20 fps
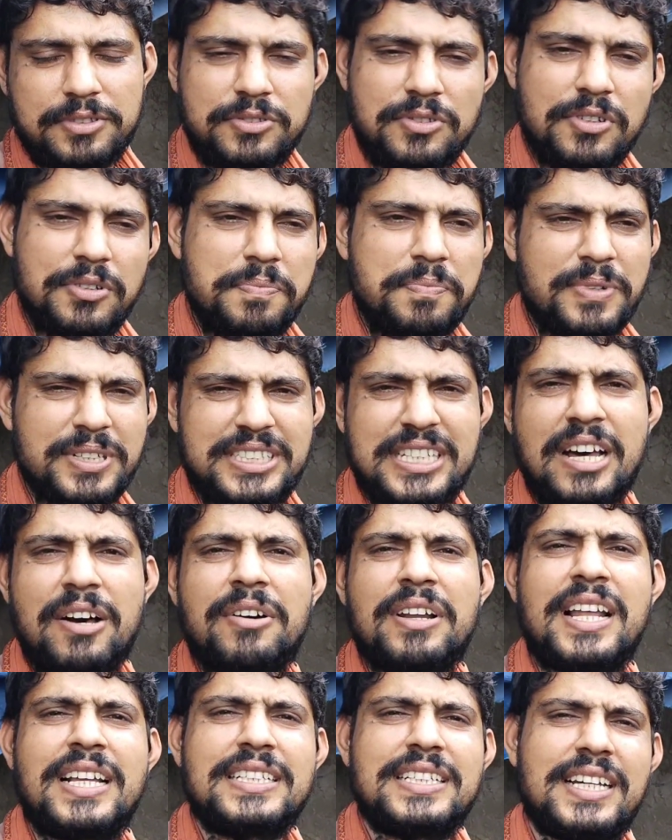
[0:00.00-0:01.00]
उसको पैसा
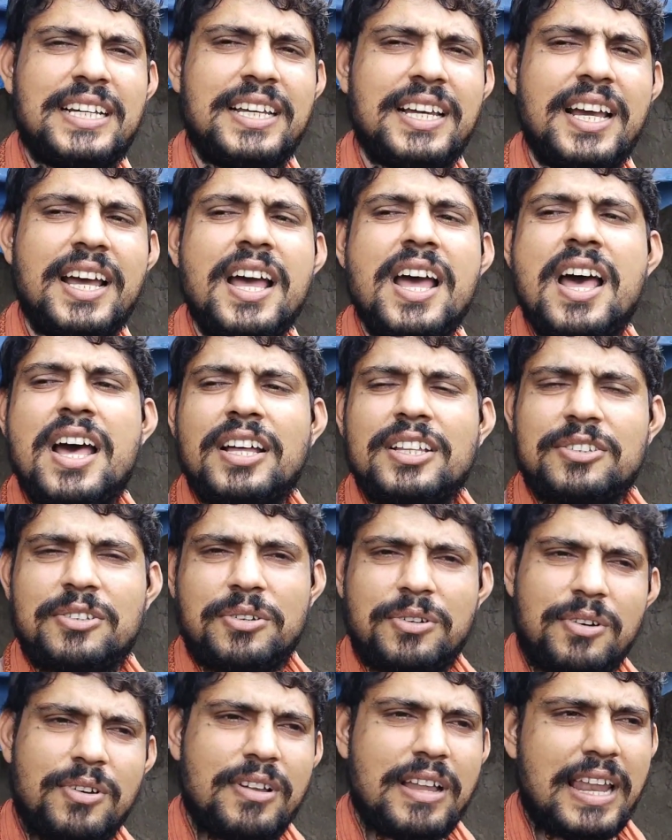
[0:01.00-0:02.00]
होना चाहिए
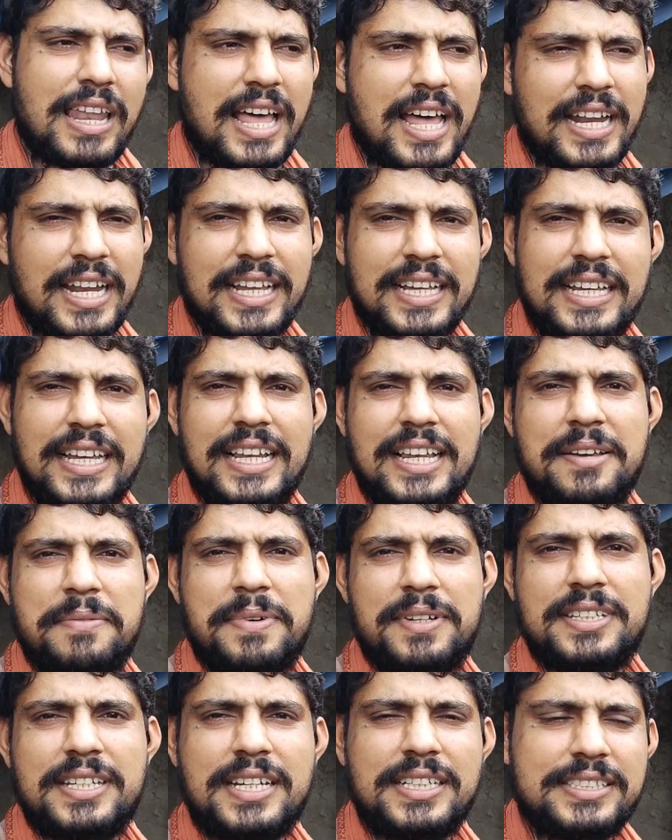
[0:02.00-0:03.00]
तो लाने के लिए
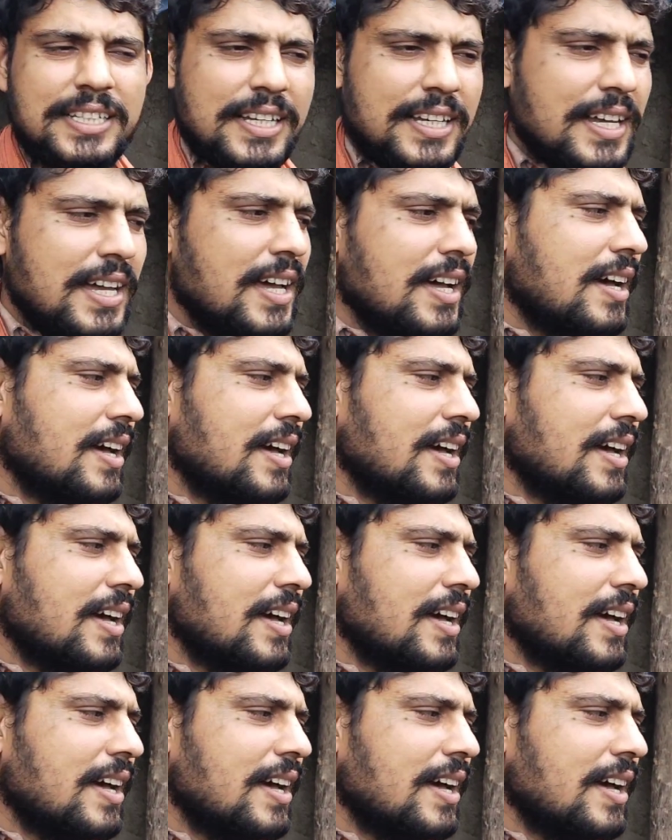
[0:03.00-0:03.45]
बाज़ार से